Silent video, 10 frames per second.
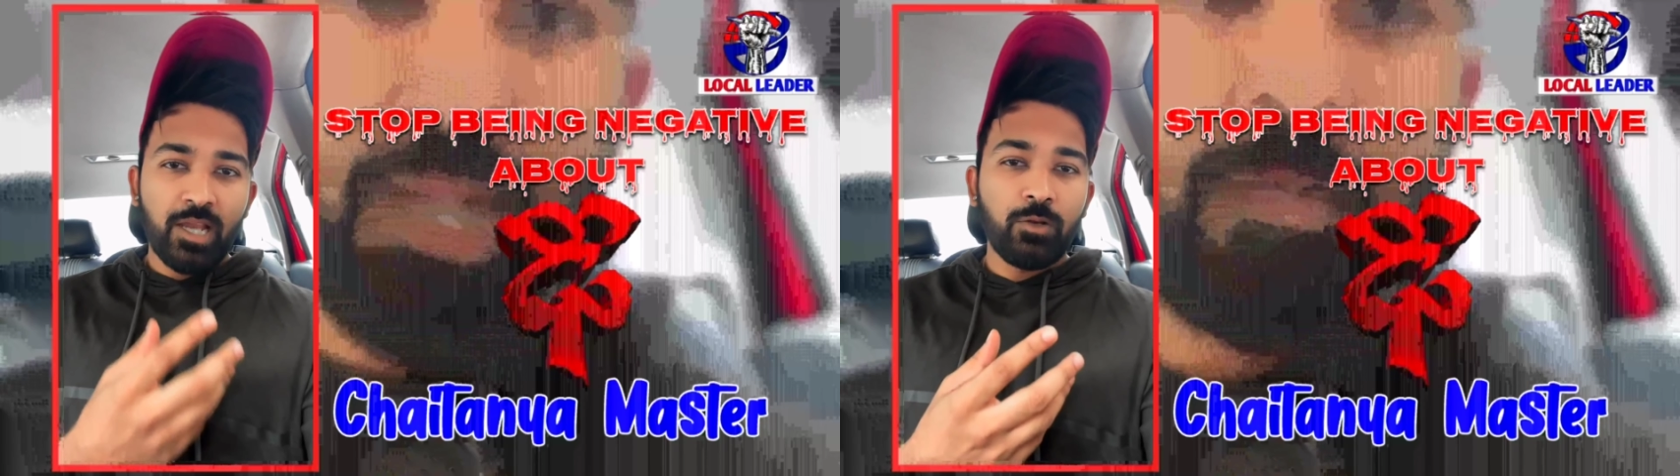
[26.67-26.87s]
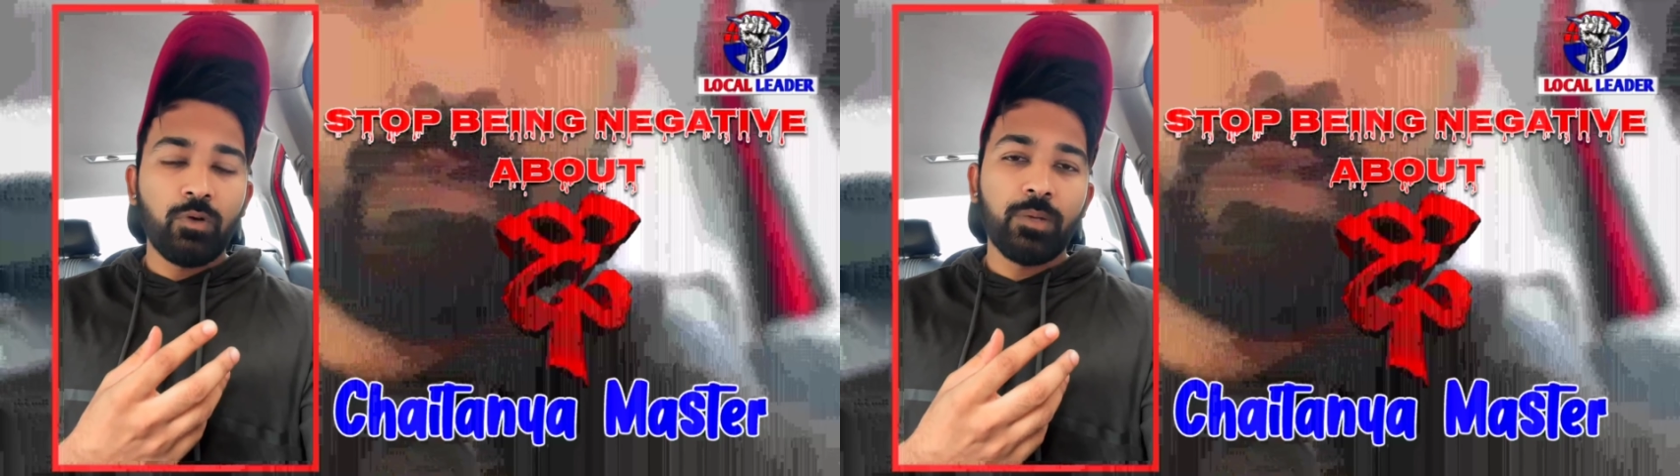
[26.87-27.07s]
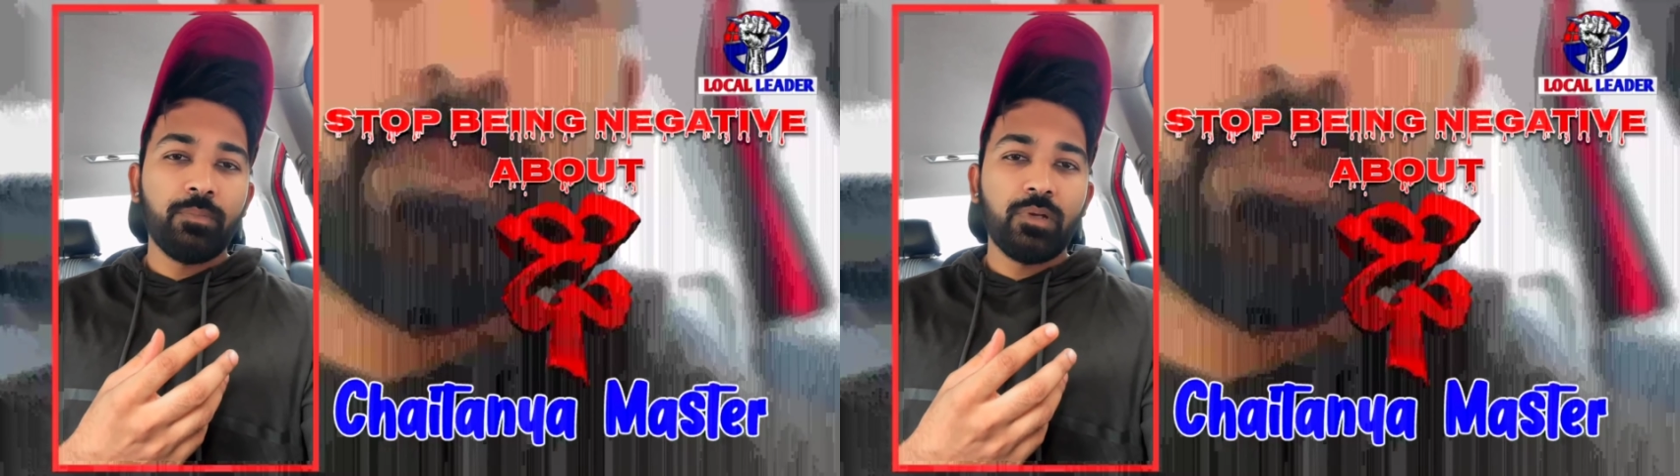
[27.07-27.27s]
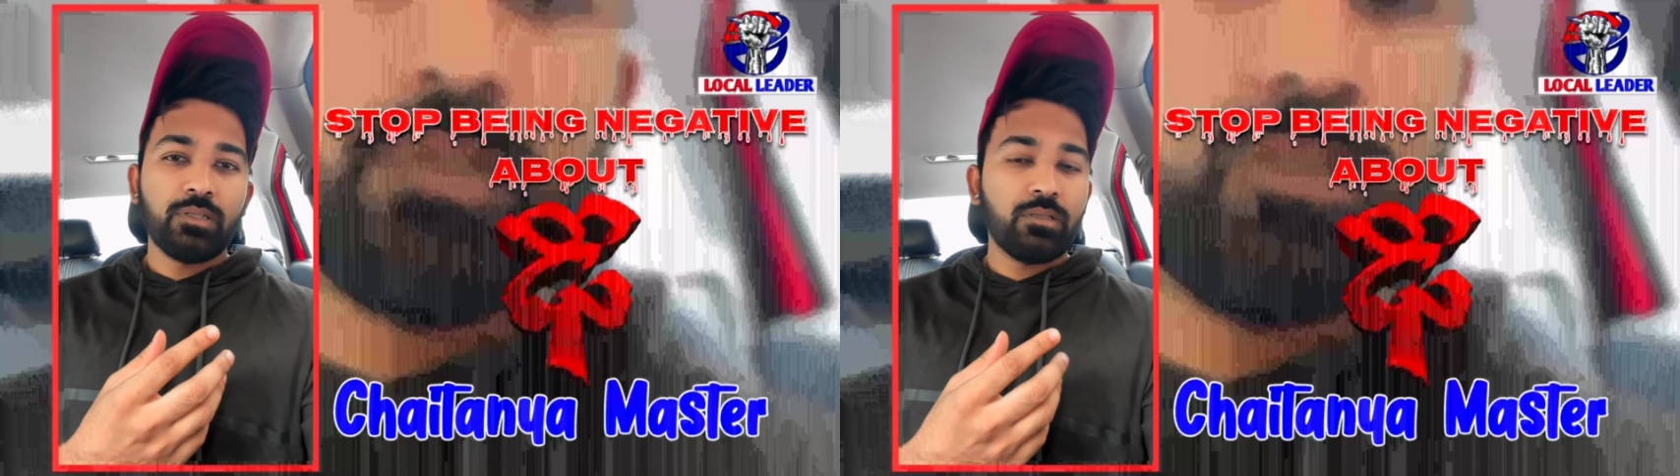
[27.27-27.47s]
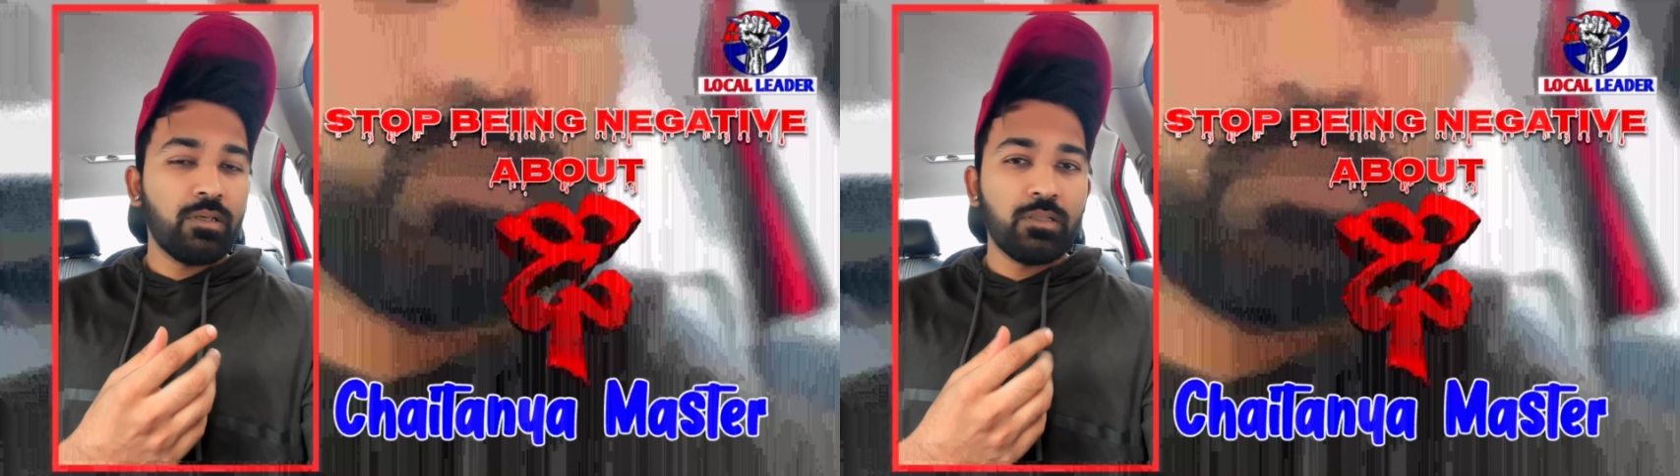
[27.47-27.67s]
ఐ నో హిమ్
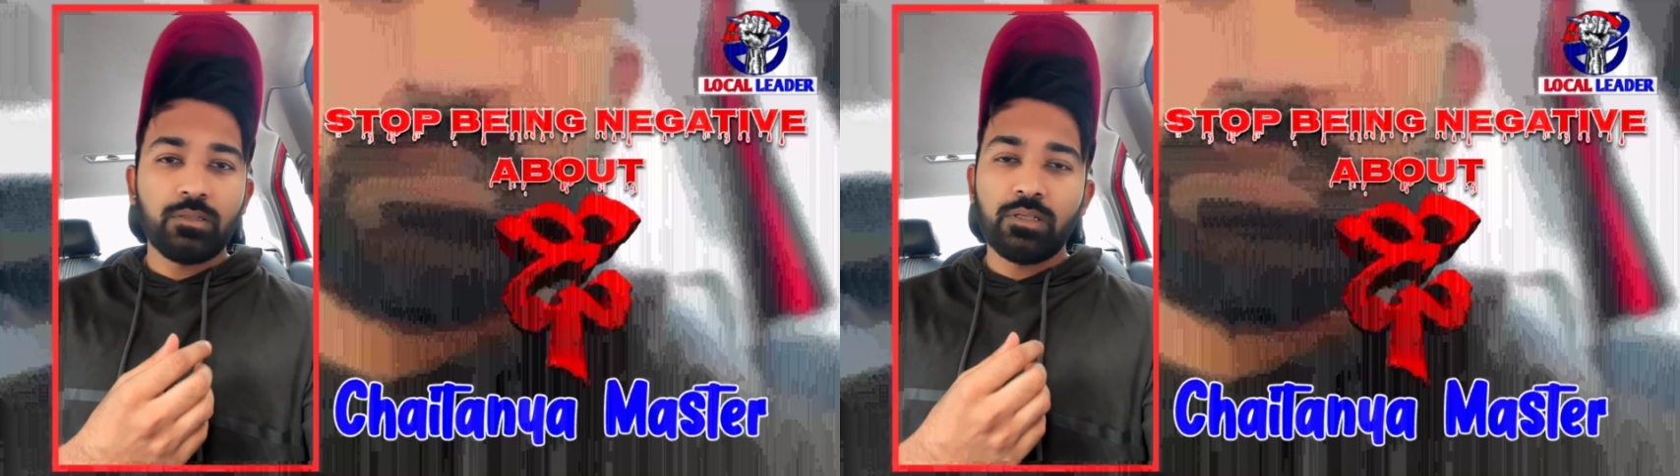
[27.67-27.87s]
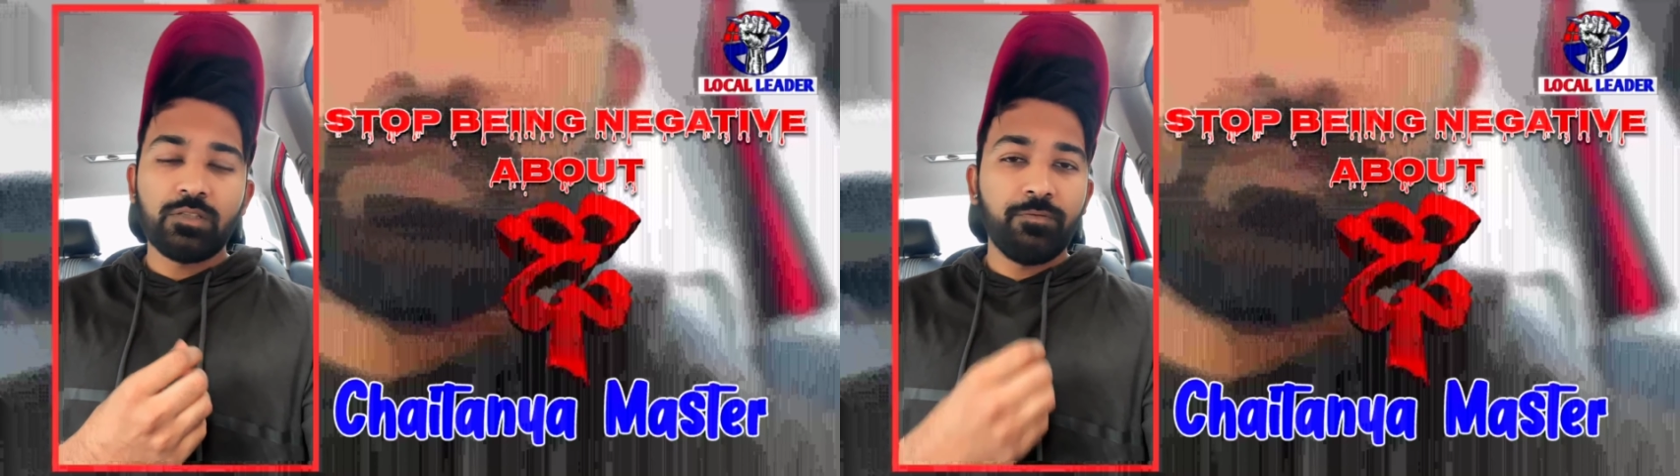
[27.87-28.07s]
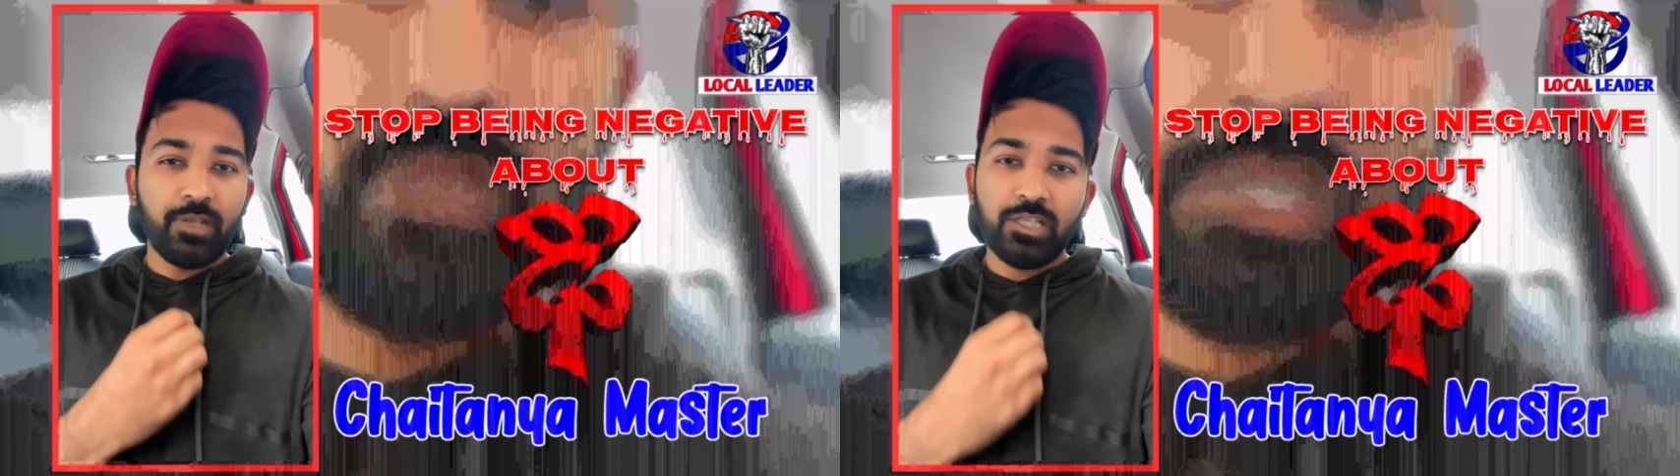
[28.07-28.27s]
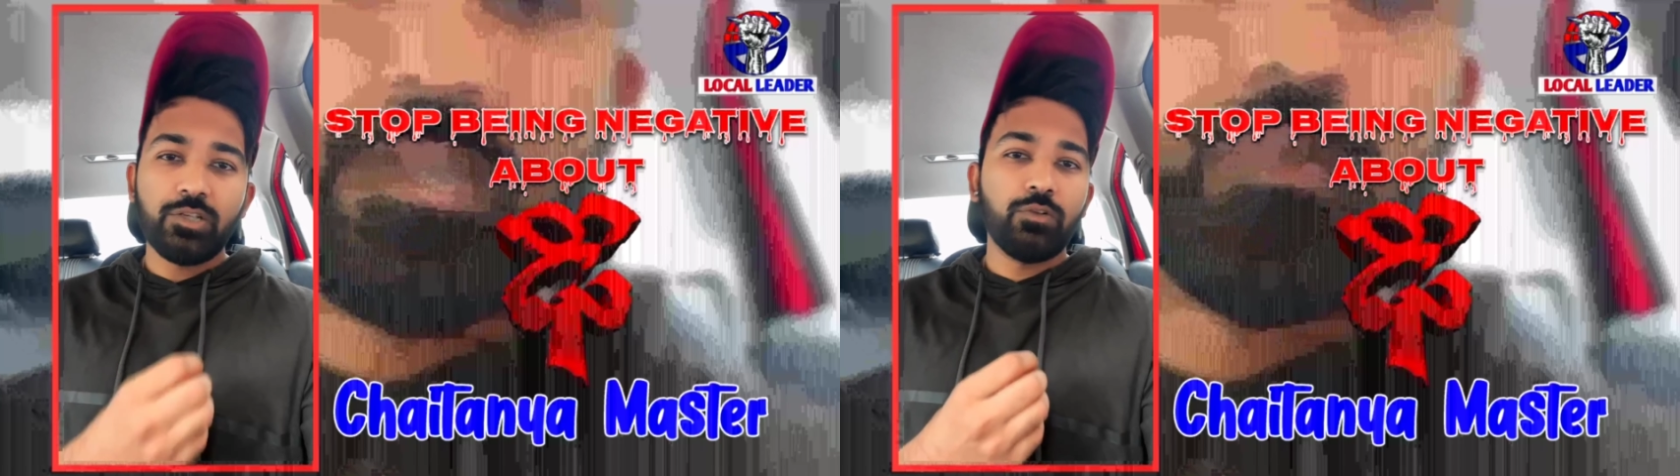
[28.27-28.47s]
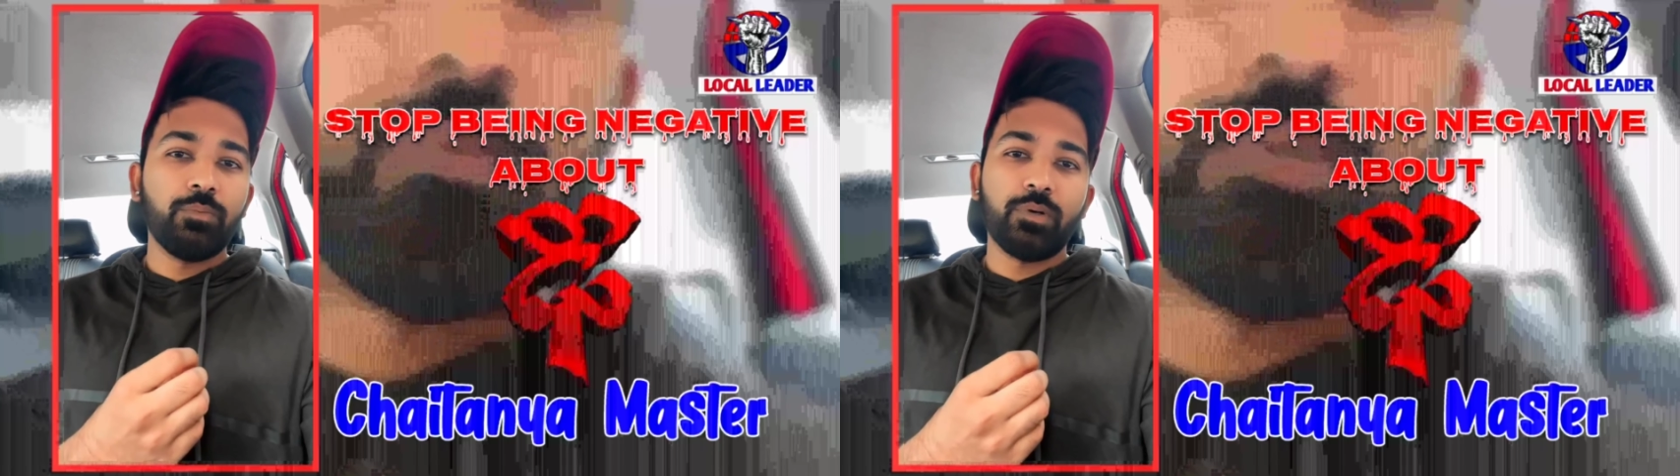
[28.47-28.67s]
హీస్ ఈజ్ అ వెరీ
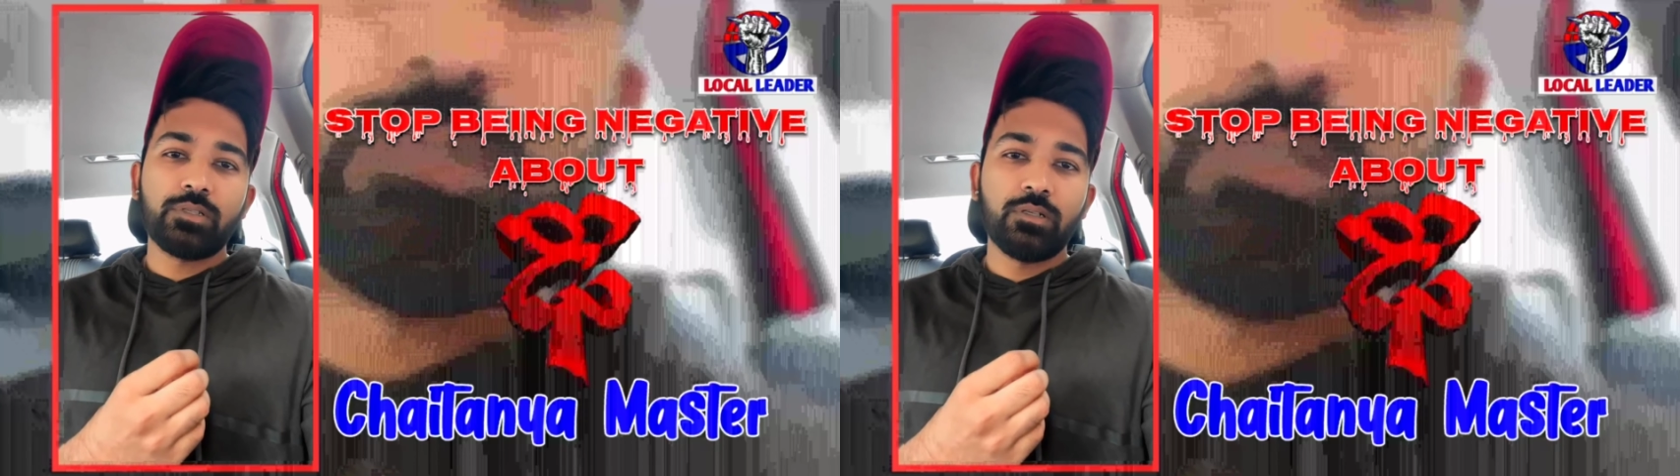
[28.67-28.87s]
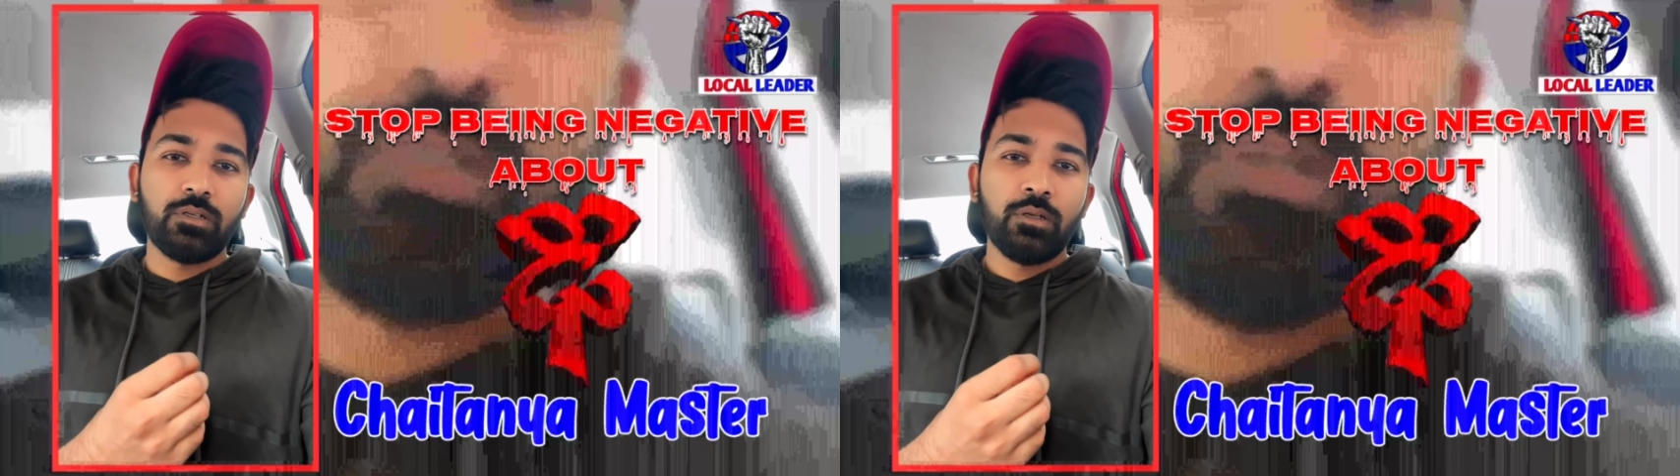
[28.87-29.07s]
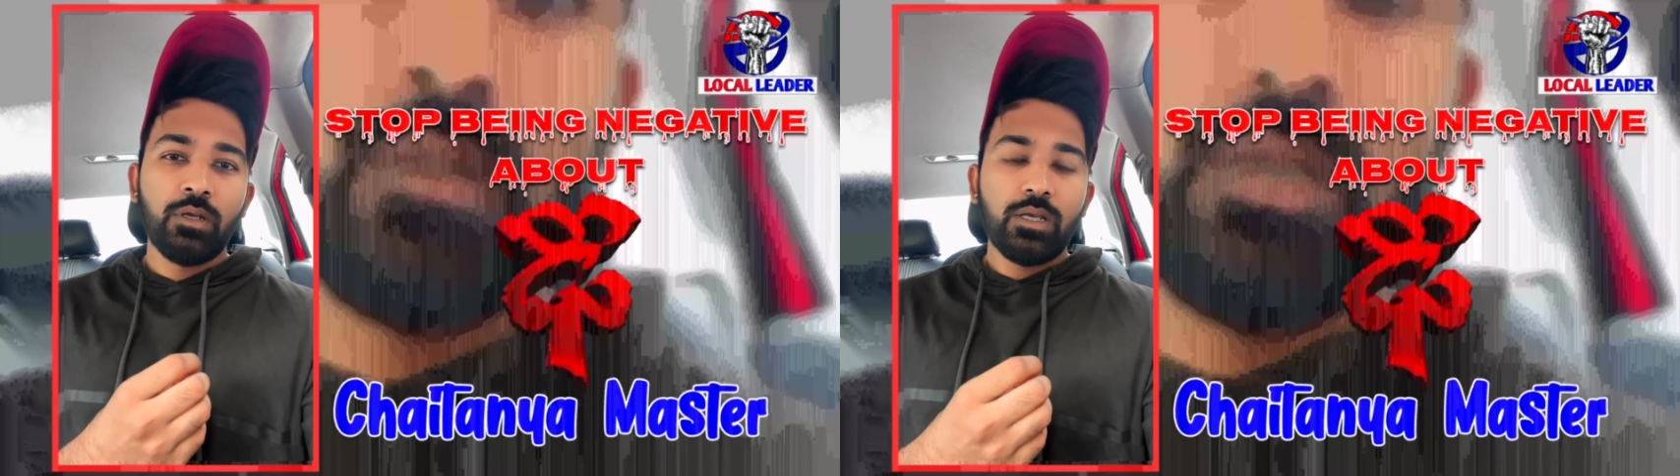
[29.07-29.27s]
జెన్యున్ పర్సన్